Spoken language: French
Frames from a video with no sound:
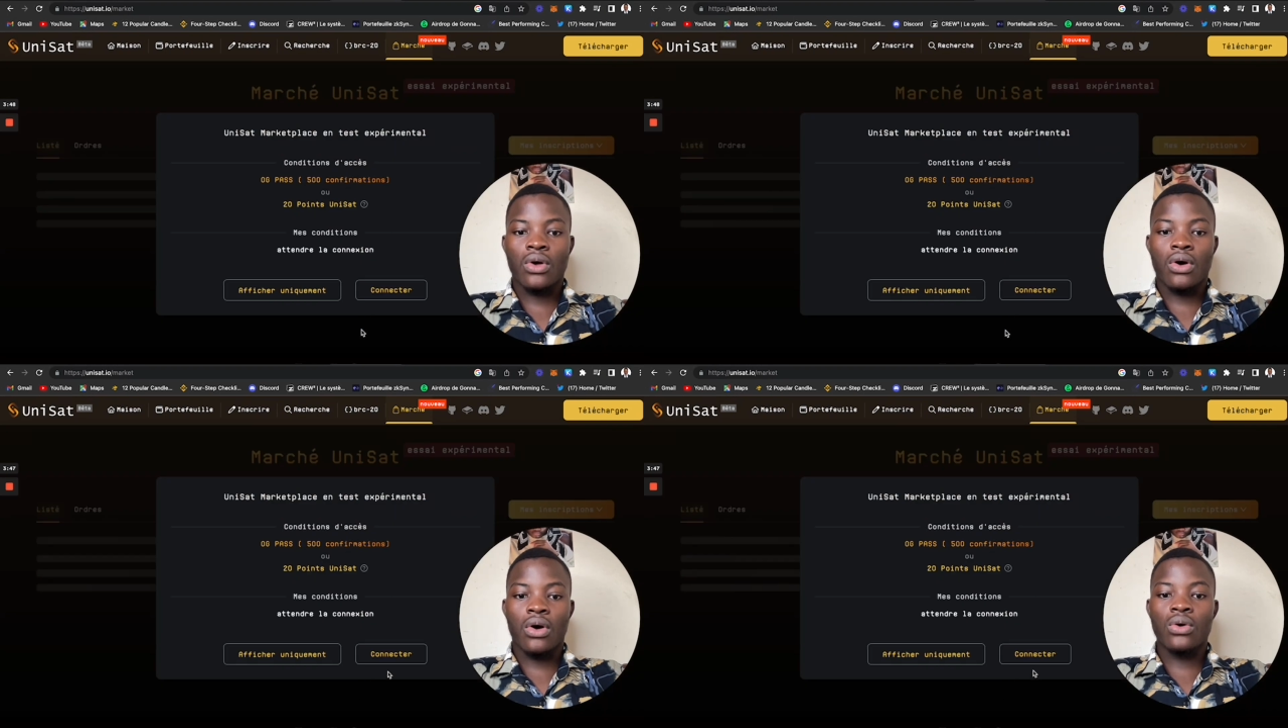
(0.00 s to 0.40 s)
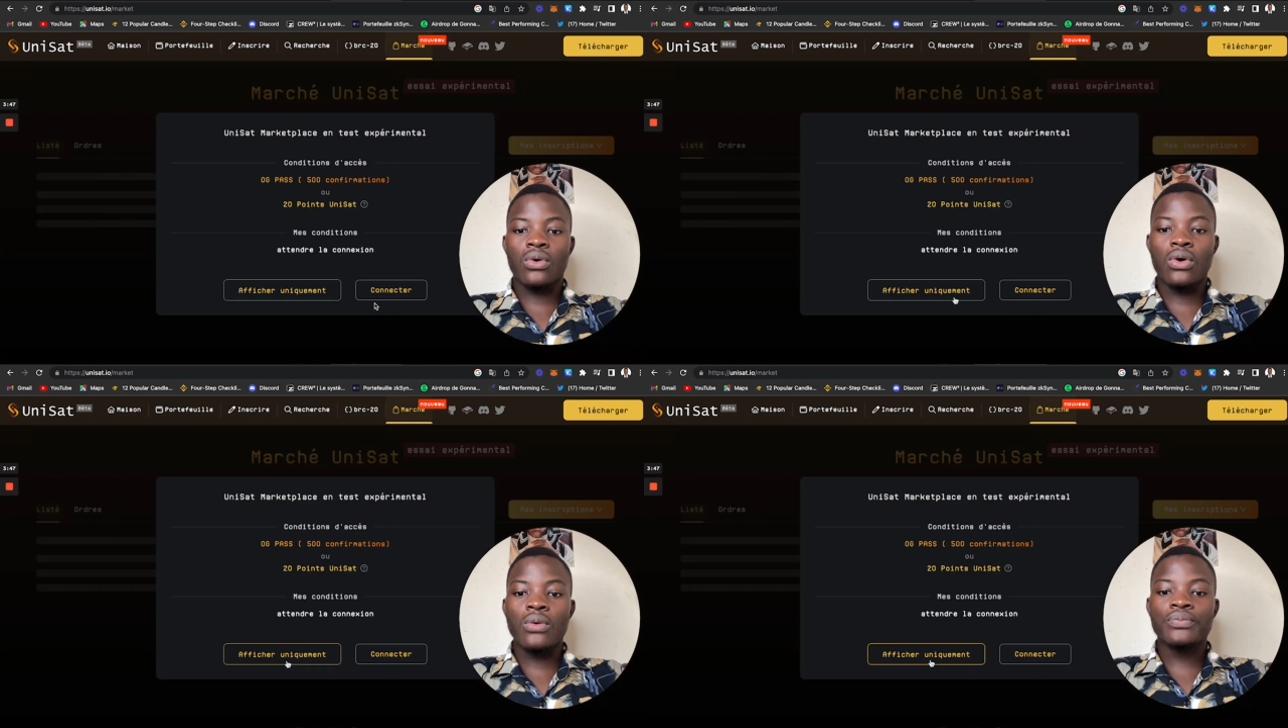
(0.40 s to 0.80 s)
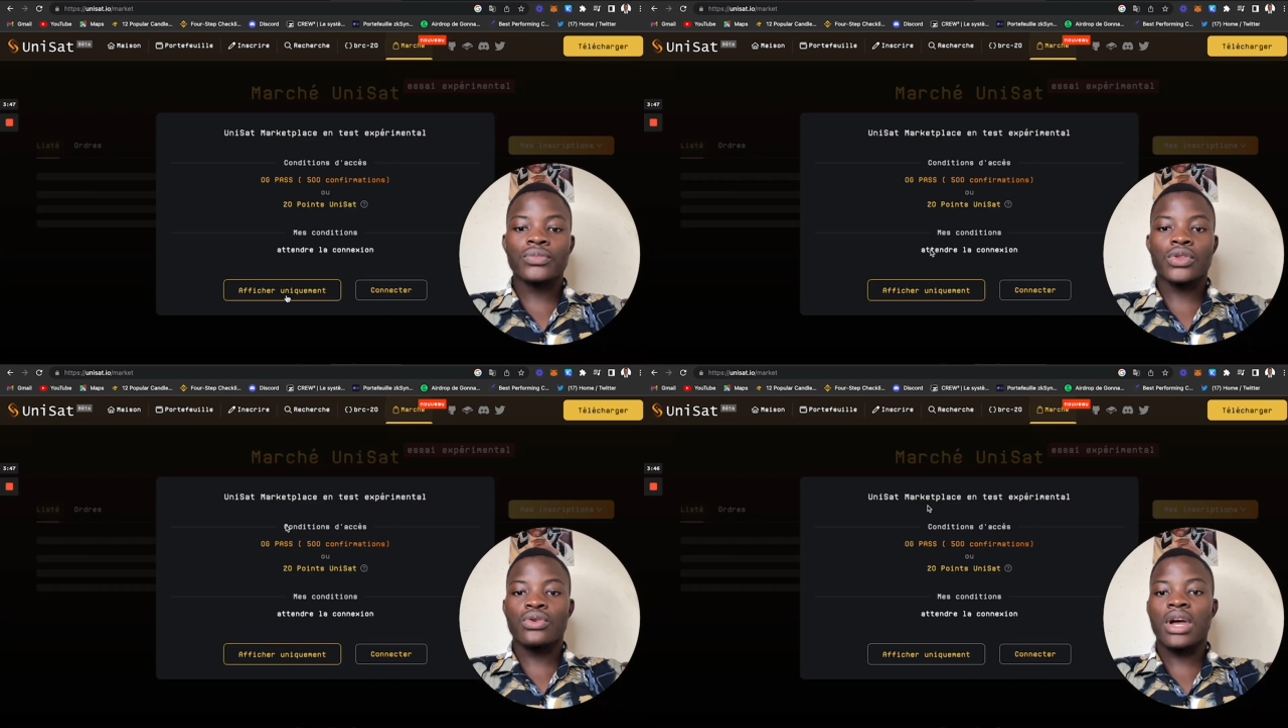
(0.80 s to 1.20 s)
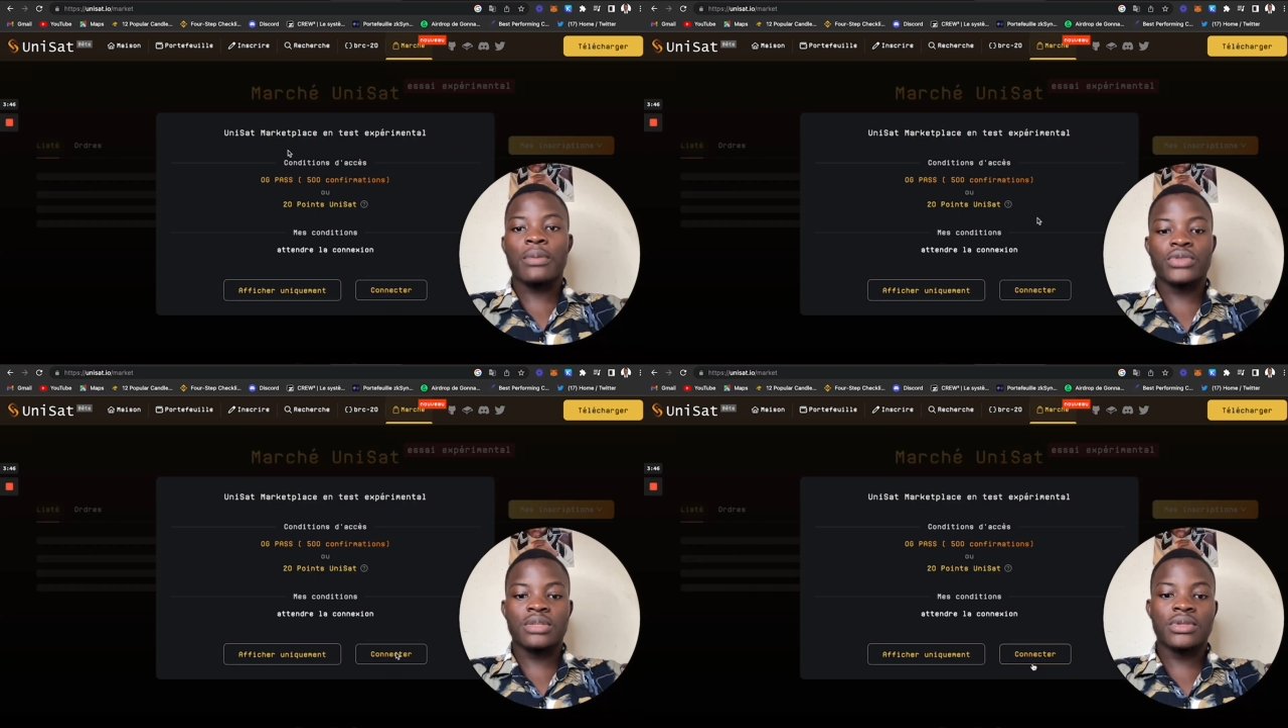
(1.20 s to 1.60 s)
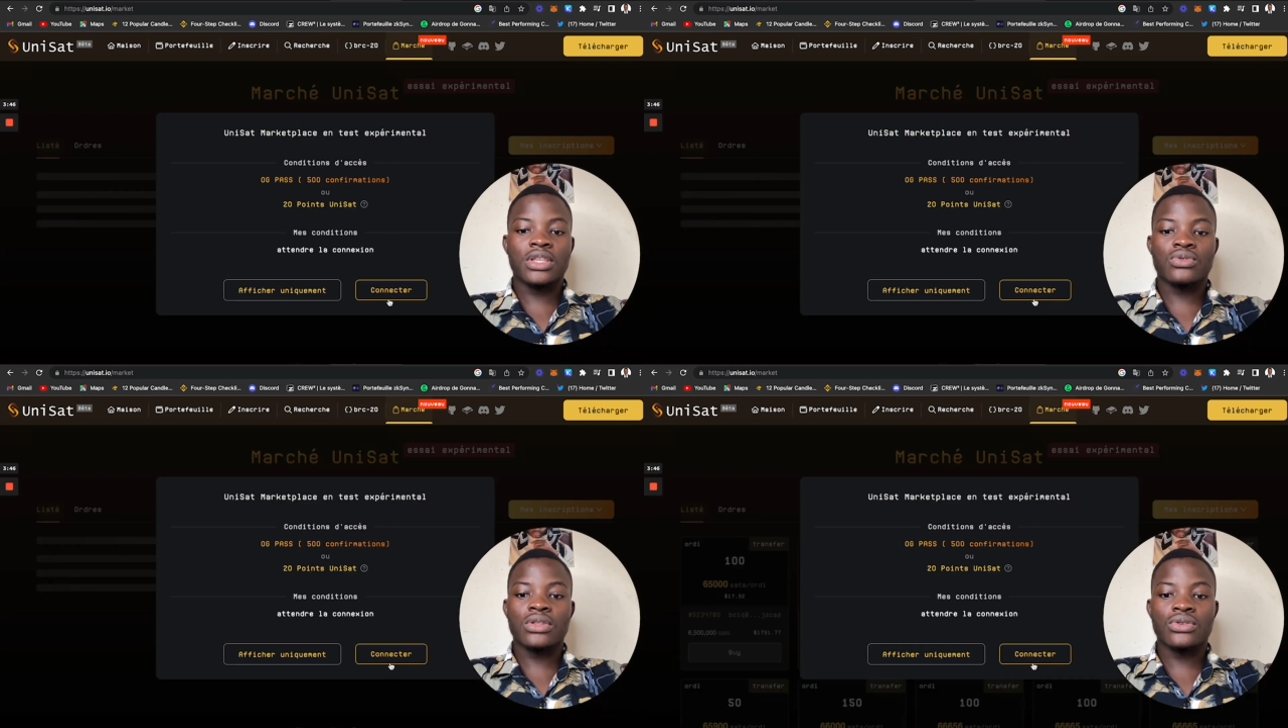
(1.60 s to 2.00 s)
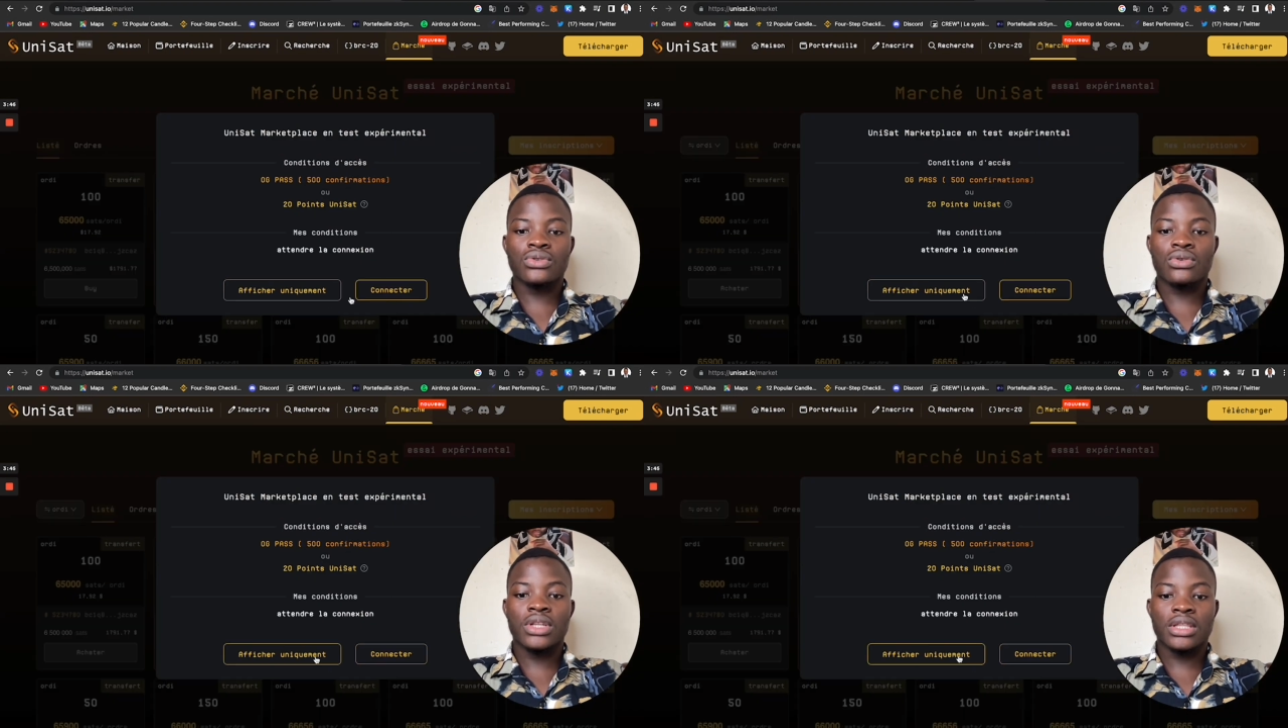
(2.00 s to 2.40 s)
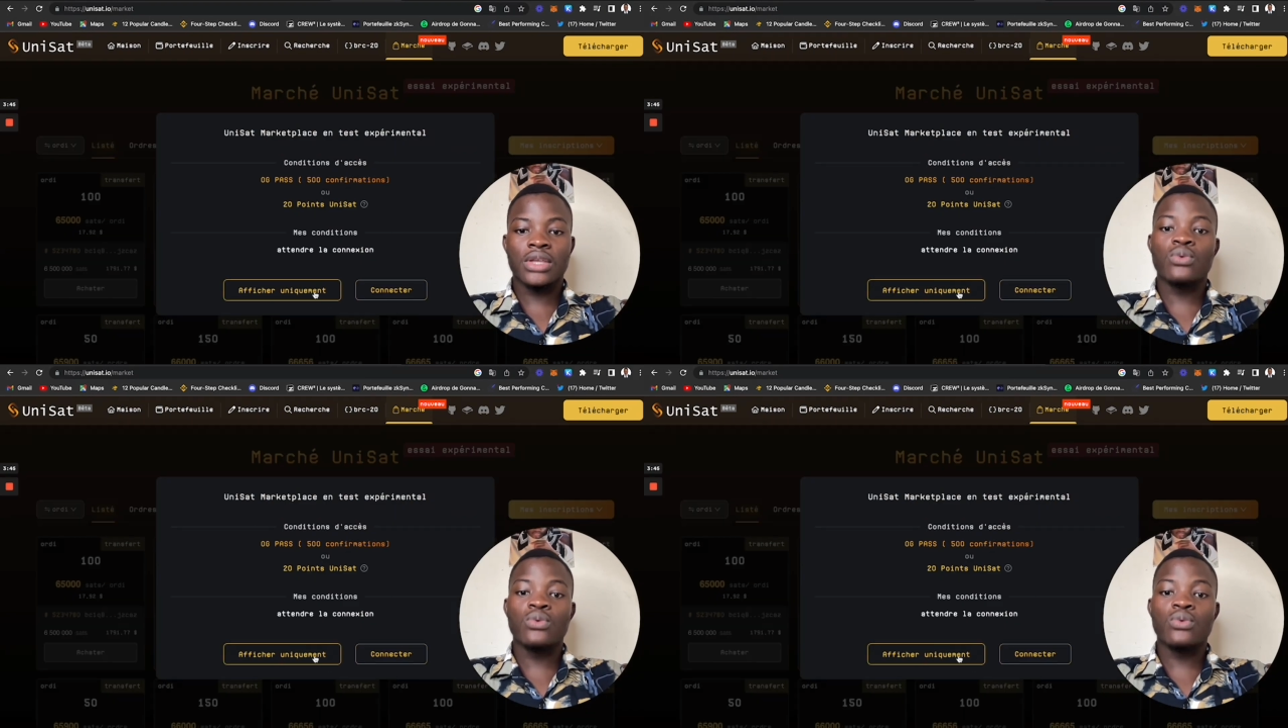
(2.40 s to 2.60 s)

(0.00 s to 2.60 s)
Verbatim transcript: En gros, il y aura la possibilité soit de se connecter